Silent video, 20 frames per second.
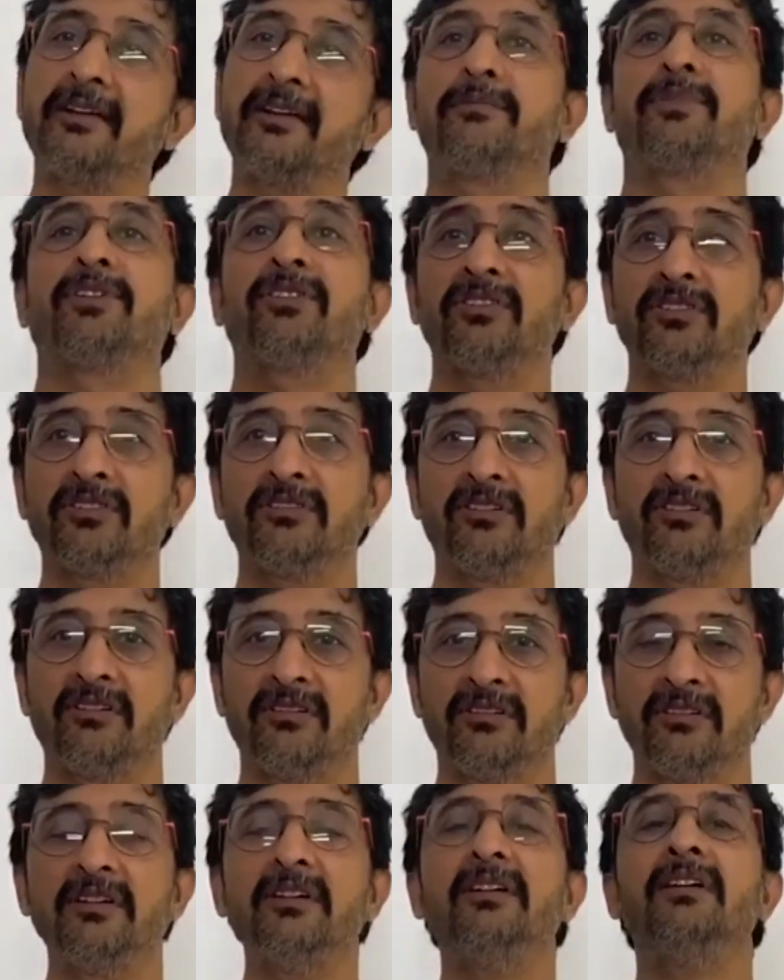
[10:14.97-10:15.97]
నమ్మకంతో ఉన్నాం
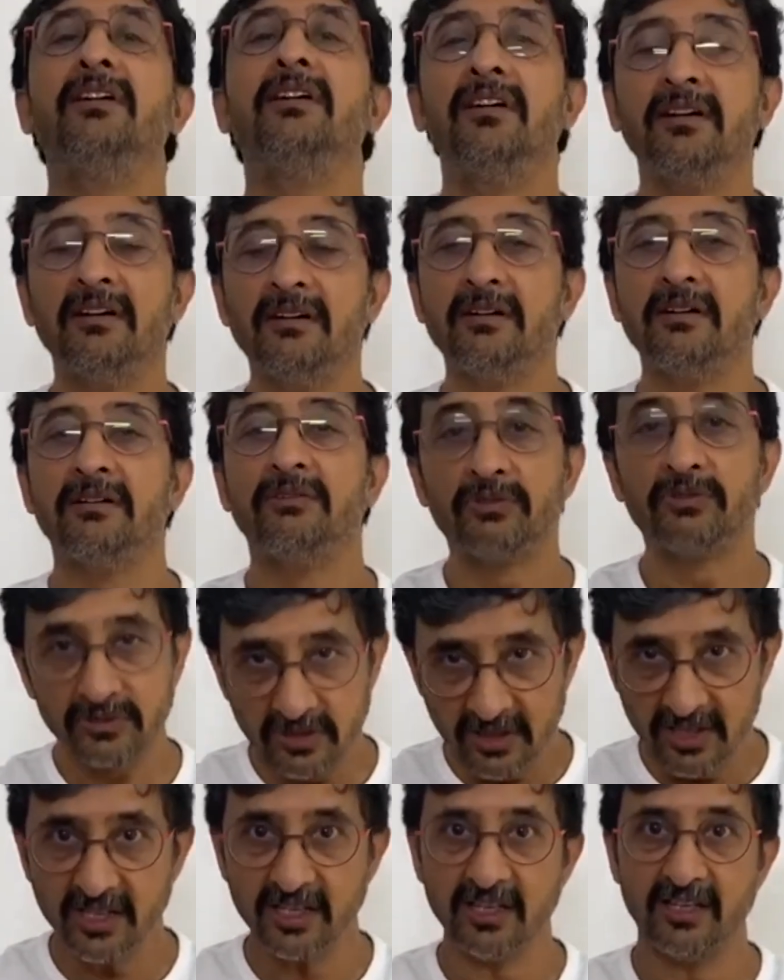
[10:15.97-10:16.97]

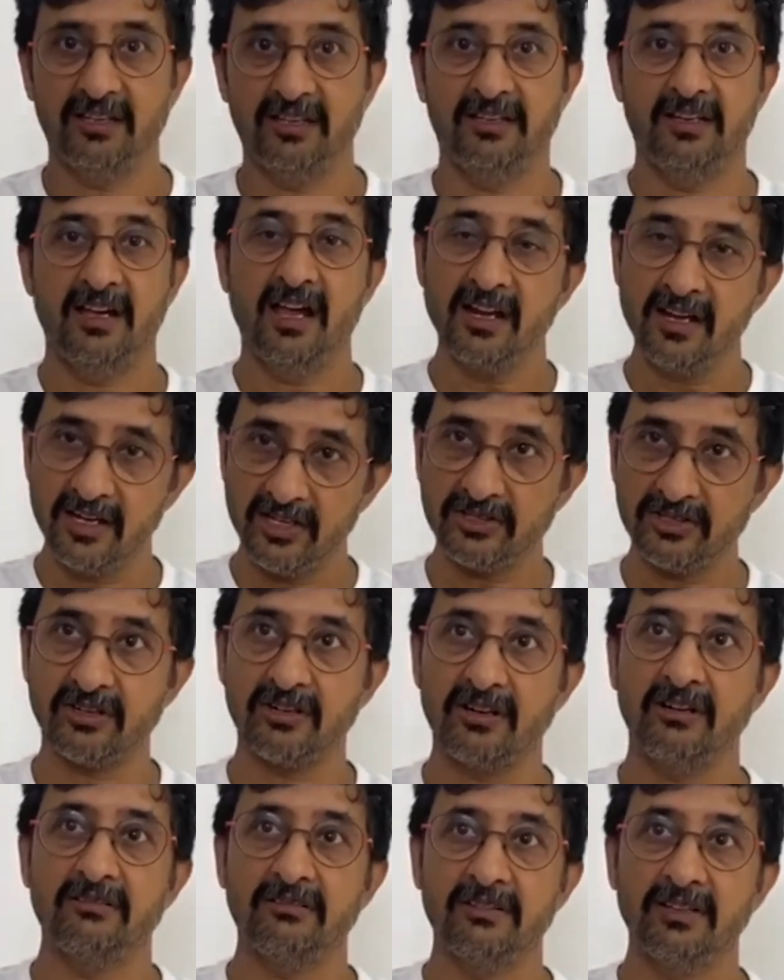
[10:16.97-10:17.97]
ఉంది అన్ని
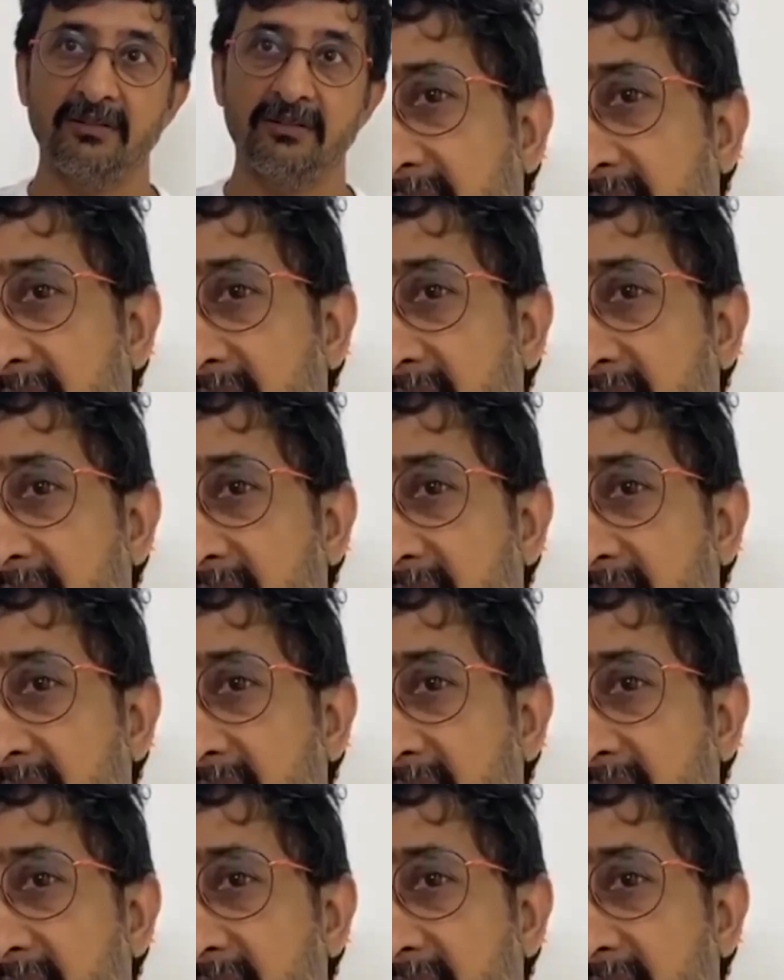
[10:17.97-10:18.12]
చోట్ల ఉంది